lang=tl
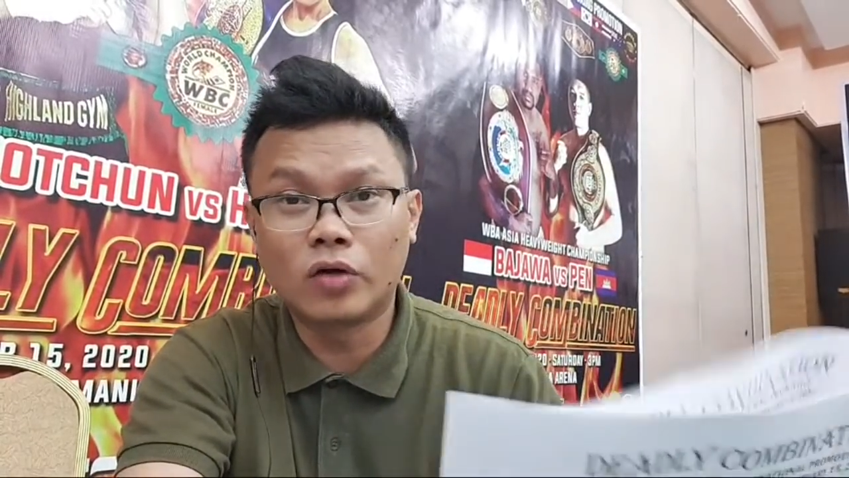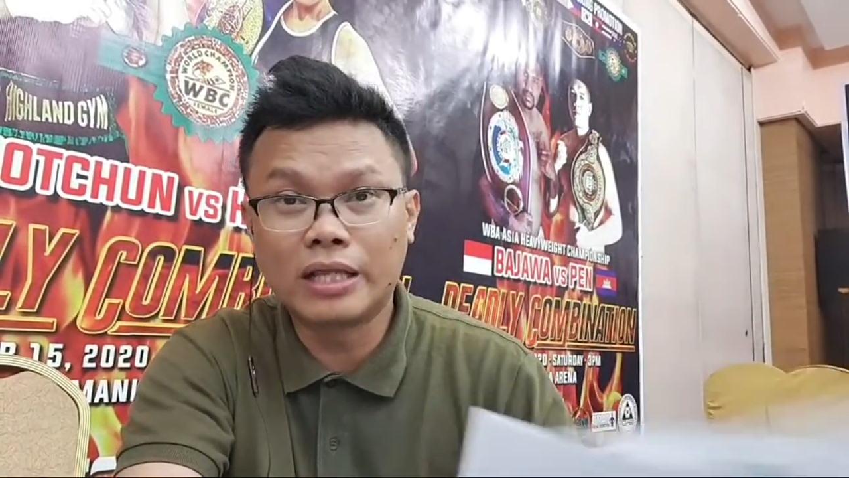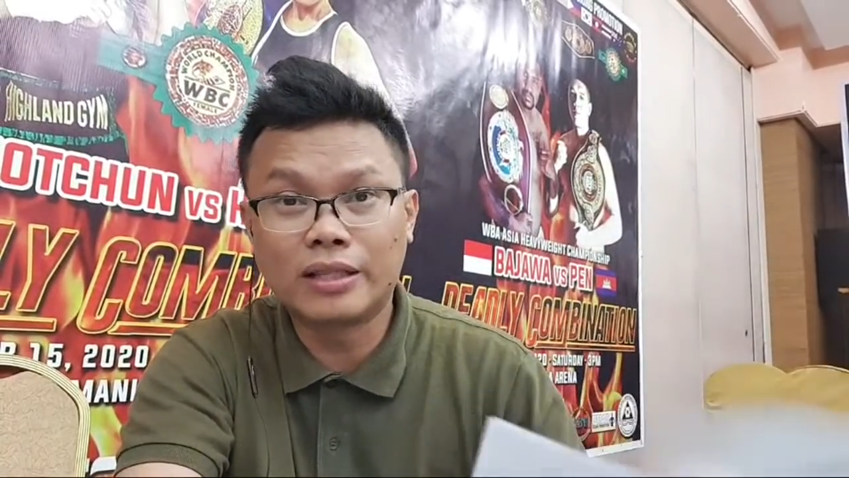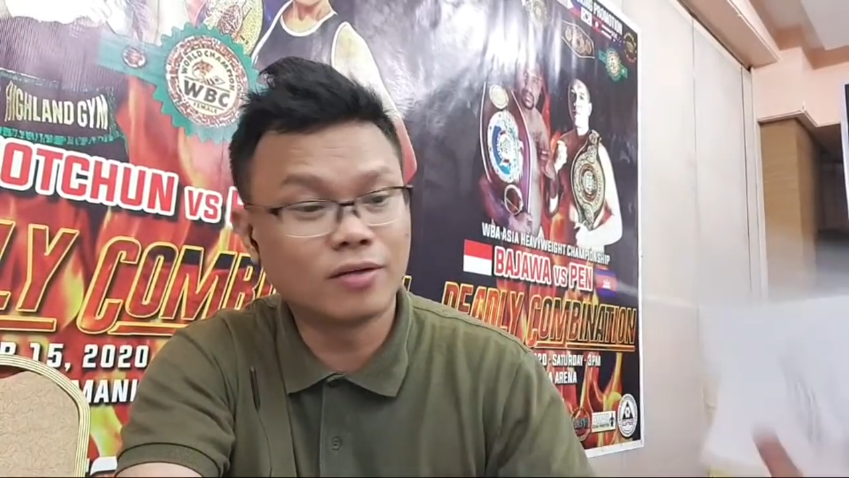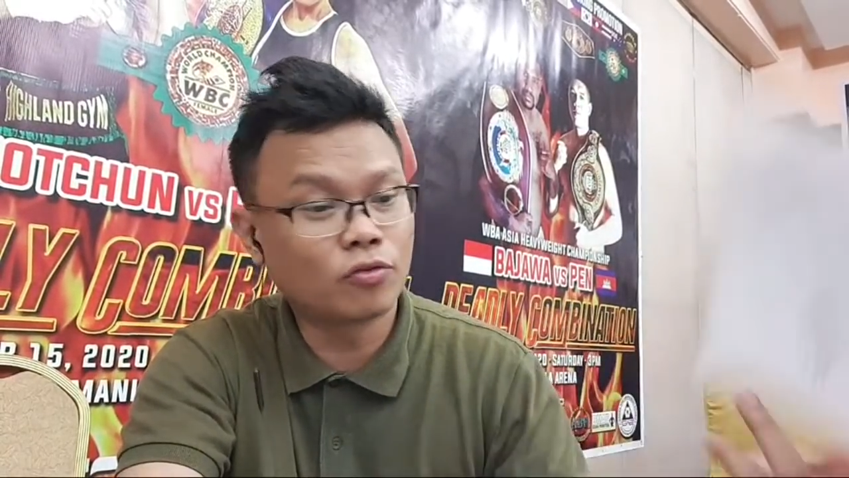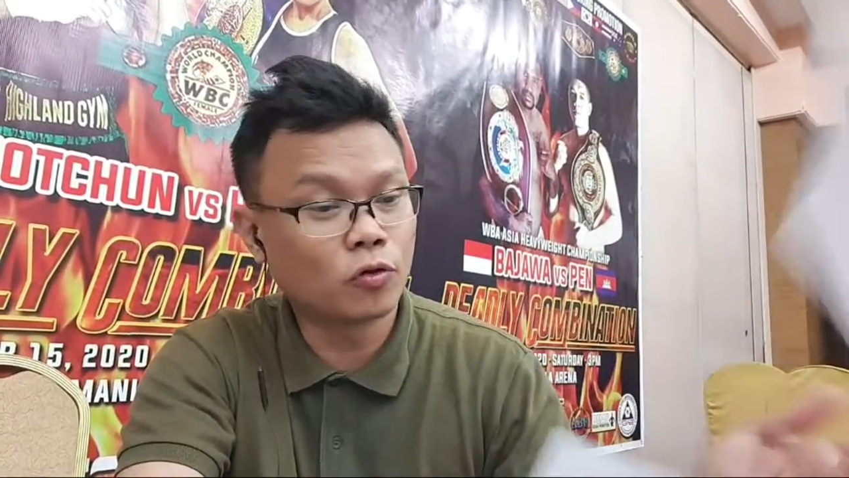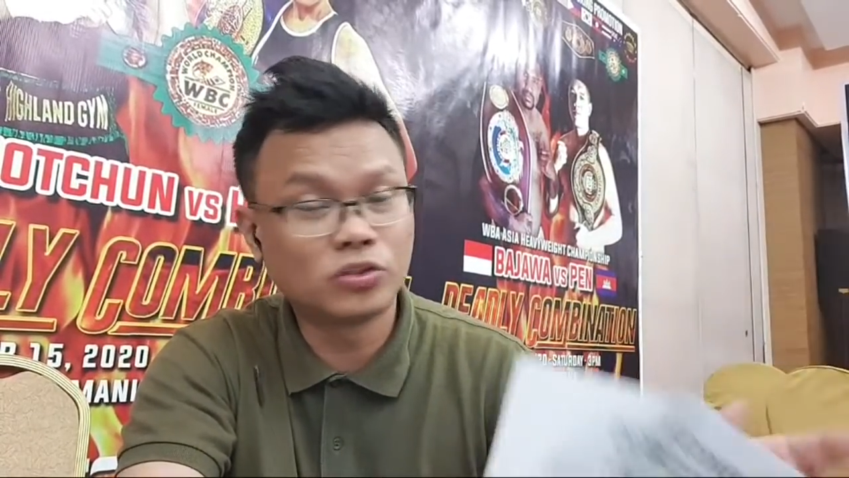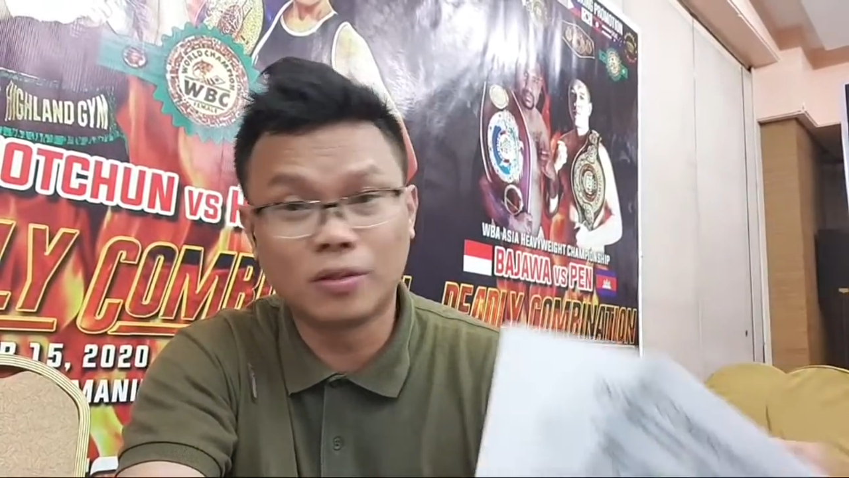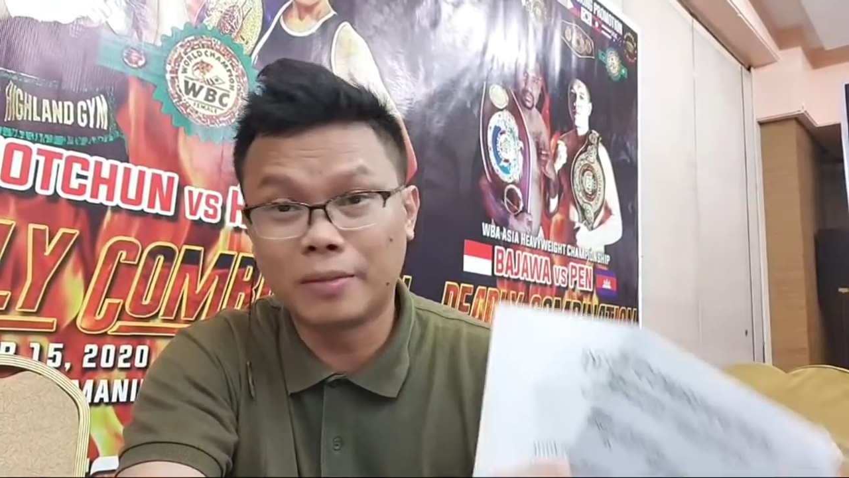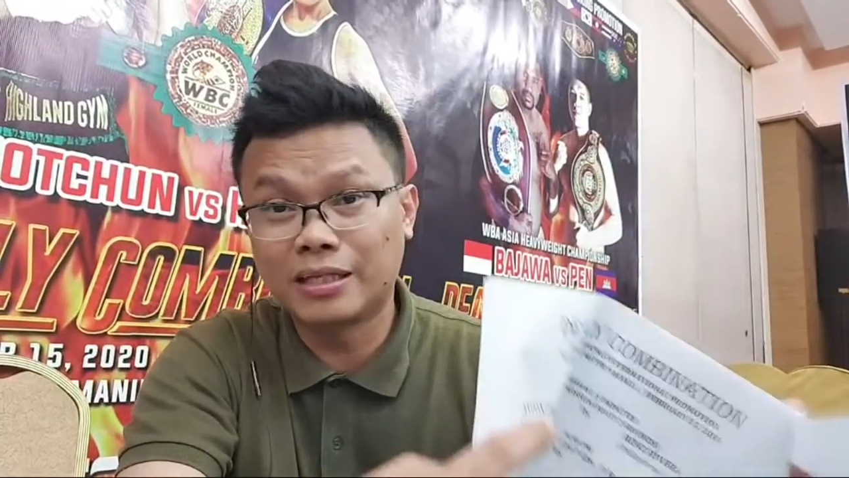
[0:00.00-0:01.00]
And then of course,
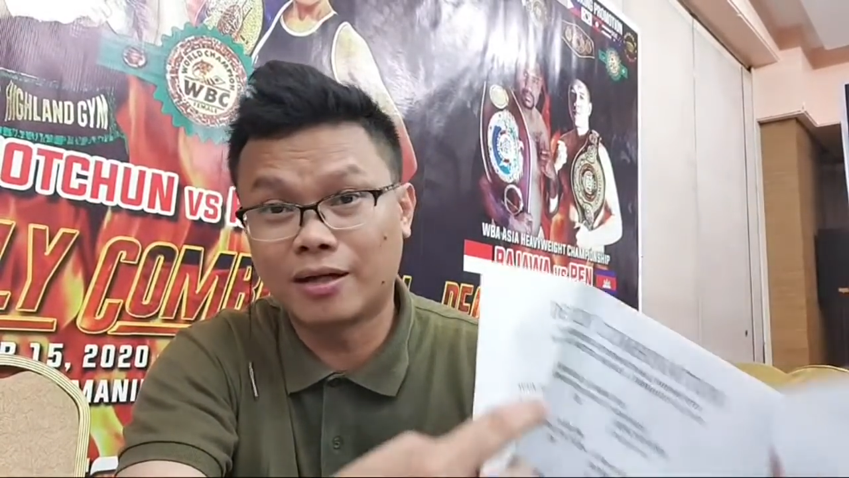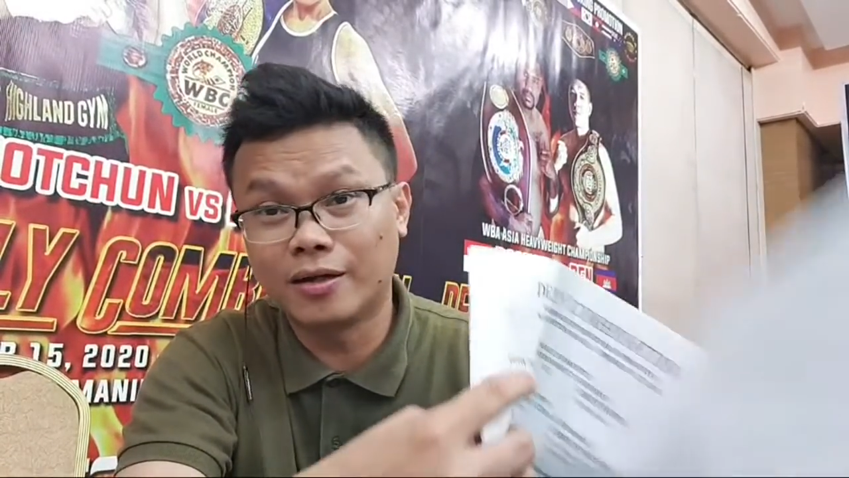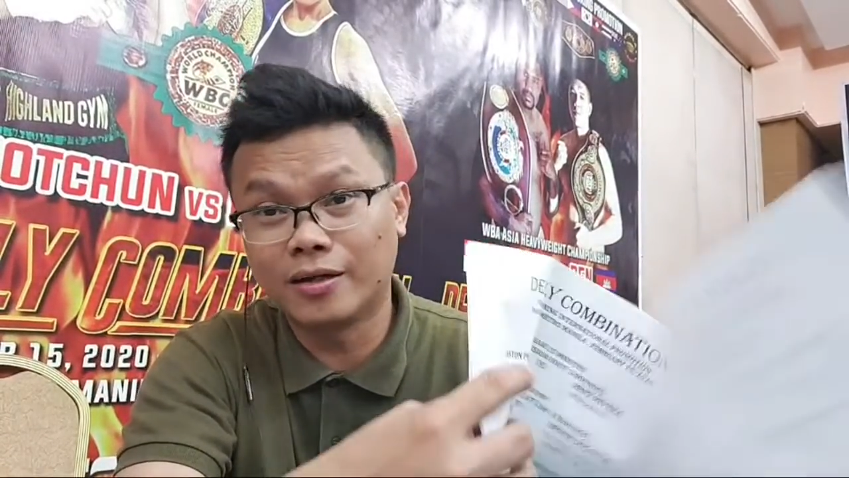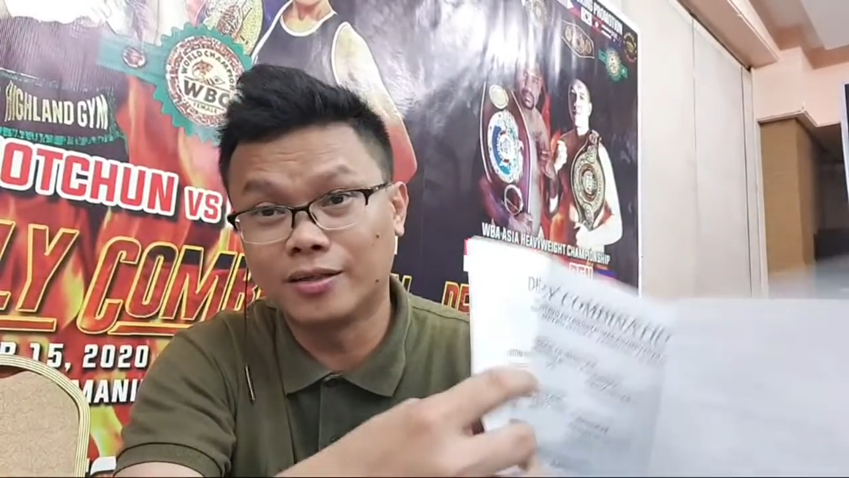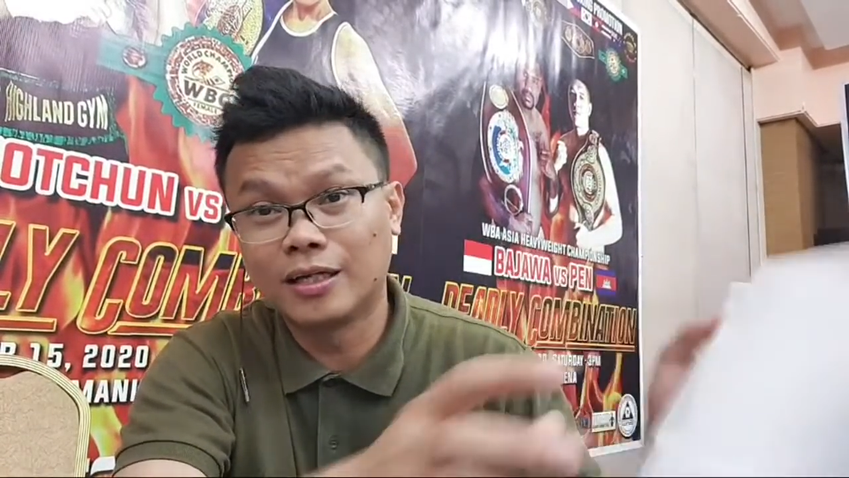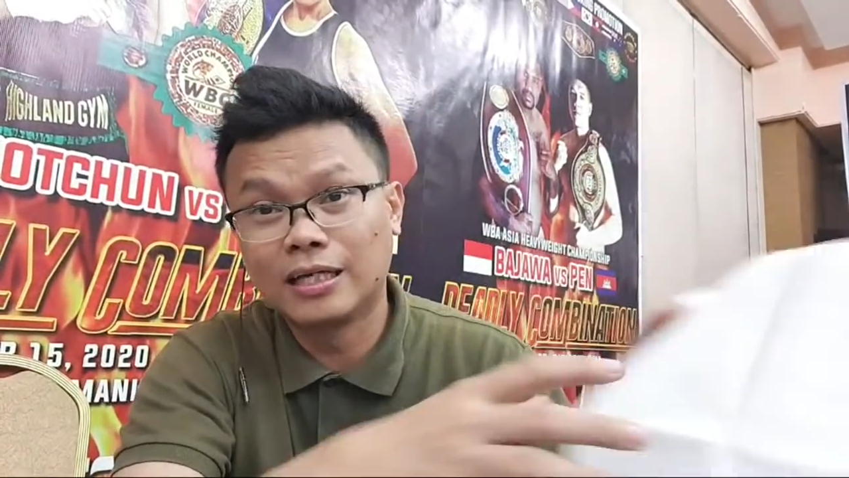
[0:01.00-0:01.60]
the main card.